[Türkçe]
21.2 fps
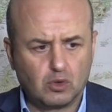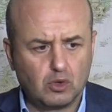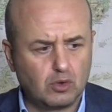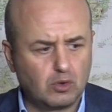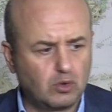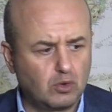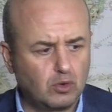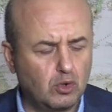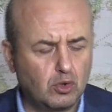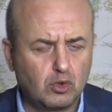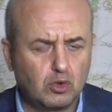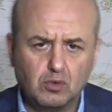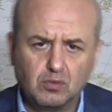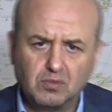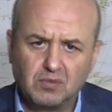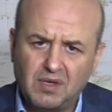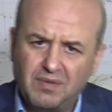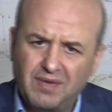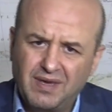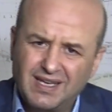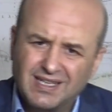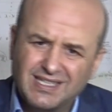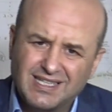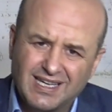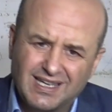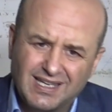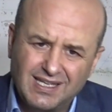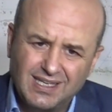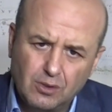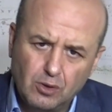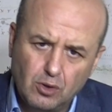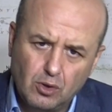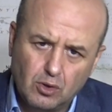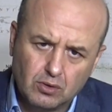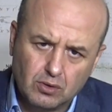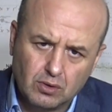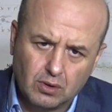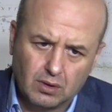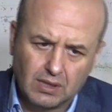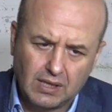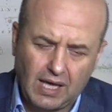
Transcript: Türk Türk'üm demeye çekiniyordu.